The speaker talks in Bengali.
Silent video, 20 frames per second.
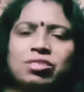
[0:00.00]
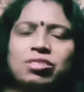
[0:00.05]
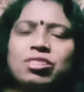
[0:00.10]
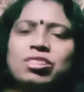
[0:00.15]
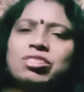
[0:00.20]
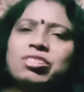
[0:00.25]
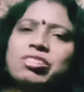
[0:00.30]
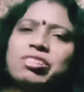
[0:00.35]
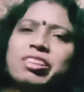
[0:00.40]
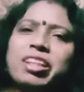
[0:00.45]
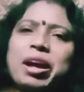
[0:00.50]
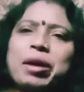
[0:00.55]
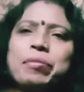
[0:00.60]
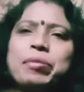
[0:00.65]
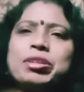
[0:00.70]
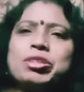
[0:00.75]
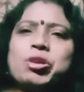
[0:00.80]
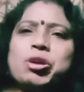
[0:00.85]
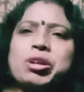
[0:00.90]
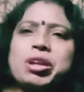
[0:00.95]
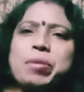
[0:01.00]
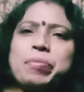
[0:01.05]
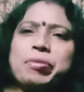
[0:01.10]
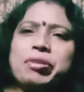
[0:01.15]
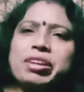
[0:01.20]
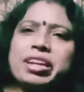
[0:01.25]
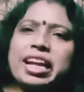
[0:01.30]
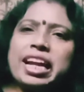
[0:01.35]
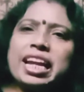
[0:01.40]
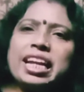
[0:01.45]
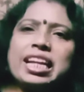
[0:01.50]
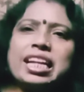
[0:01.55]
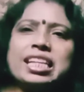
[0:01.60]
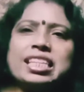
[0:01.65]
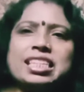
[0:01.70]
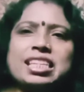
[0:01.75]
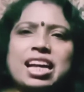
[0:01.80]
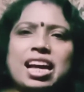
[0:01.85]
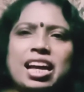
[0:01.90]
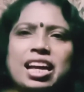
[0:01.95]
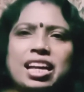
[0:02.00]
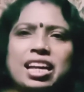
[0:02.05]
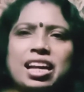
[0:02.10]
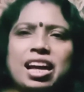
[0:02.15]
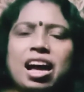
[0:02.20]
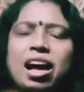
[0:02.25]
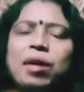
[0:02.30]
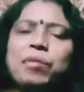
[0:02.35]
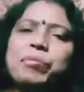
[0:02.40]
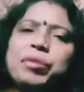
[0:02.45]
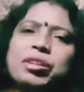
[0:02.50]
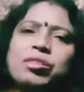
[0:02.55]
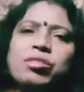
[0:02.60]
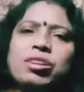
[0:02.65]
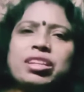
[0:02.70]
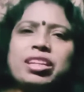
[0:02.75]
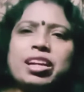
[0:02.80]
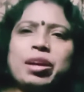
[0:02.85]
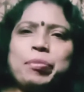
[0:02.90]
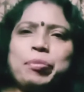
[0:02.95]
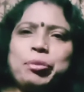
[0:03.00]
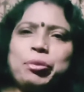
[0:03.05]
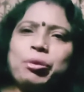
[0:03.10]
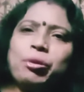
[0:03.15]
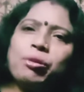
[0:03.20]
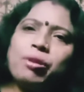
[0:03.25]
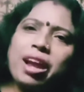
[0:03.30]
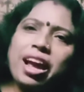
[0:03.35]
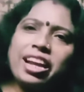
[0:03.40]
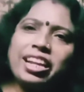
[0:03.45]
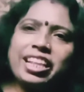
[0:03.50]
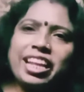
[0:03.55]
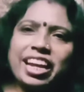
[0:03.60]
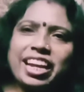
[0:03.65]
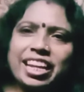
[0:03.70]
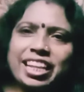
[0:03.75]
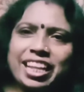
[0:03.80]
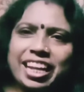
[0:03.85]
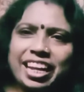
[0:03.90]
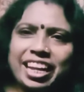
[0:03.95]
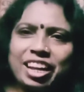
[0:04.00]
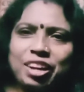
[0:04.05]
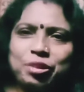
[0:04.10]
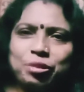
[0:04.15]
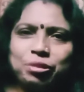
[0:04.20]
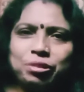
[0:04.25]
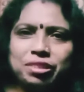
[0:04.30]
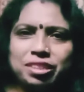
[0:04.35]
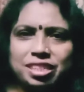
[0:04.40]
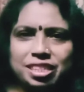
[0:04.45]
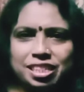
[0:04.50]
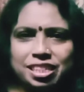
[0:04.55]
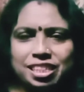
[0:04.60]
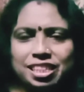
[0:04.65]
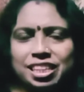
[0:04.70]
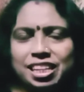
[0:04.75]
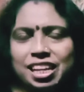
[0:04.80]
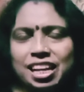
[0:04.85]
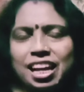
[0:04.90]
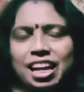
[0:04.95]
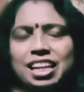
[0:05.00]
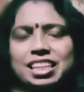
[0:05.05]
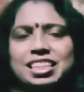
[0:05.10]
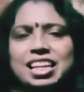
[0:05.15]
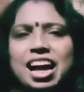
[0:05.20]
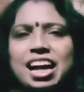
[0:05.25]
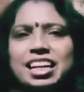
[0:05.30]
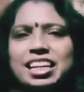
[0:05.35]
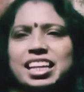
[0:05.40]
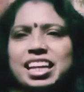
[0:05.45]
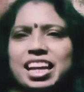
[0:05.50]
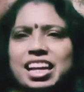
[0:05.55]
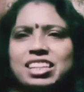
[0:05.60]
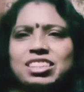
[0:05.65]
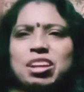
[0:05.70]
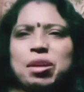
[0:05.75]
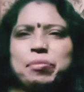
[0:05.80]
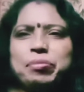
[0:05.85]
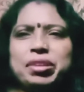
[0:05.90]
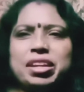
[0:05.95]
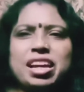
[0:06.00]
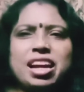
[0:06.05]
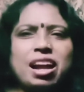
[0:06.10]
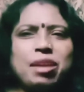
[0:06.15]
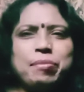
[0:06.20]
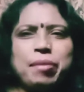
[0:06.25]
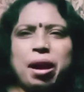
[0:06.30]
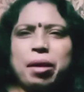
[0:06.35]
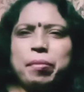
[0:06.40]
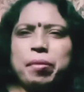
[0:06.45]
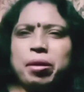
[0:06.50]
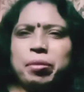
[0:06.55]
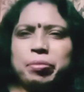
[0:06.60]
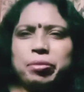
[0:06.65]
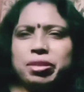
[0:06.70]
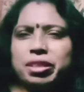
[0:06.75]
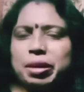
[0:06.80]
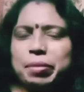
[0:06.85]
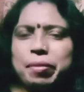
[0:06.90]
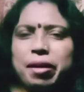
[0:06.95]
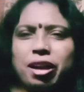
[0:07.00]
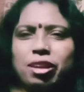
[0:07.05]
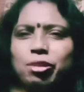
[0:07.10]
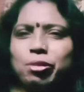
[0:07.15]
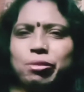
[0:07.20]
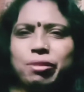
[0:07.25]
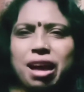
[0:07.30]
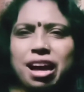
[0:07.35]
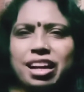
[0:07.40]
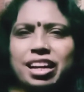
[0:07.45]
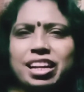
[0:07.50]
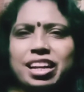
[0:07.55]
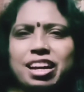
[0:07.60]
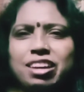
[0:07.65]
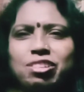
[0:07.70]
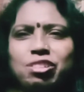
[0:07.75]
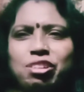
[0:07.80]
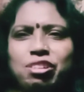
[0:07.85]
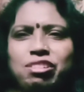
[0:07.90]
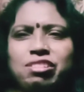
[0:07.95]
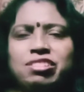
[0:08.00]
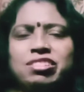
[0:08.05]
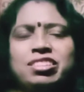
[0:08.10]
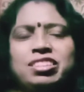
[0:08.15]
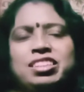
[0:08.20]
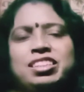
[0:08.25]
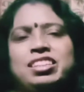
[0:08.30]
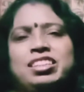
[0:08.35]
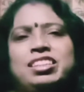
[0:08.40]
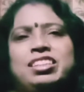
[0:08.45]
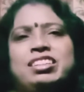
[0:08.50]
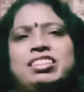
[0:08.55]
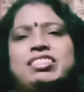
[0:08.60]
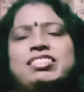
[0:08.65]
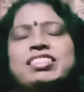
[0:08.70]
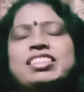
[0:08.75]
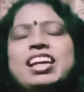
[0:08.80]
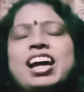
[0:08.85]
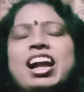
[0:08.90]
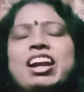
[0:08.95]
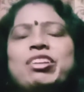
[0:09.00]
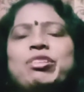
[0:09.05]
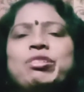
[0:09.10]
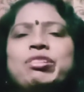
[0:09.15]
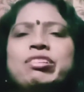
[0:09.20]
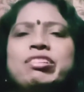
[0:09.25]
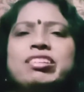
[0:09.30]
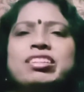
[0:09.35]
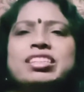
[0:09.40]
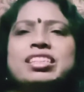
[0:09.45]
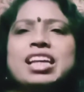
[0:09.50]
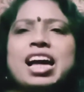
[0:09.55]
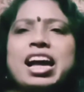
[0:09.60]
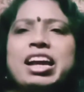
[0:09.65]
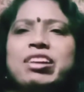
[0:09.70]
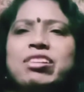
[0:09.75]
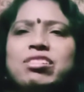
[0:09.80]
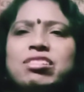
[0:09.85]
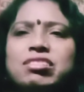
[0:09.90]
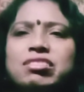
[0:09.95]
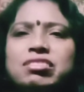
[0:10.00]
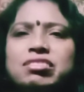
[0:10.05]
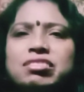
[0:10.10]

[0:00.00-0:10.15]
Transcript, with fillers: ওই জন্য দেখবে চটাপট কেটে যায় আমি তো এদিকে পুরোটাই দেখে দেখে করছি যাক গিয়ে এসব নিয়ে আর বারবার বলতে ভালোও লাগে না গো ছাড়ো আচ্ছা, যাই হোক